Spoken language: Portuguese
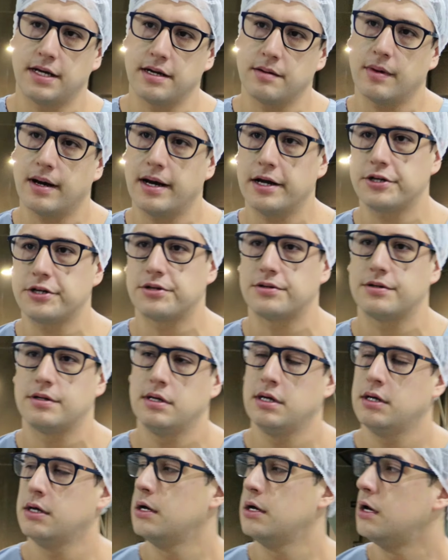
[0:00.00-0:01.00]
lá embaixo
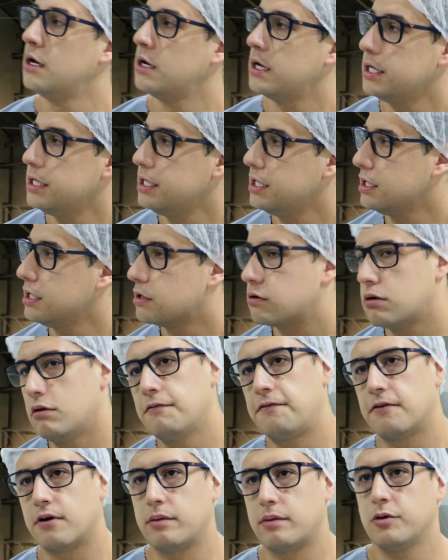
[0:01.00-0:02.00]
e
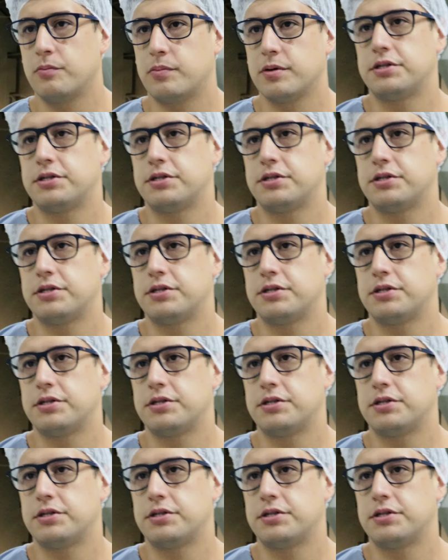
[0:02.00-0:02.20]
conforme o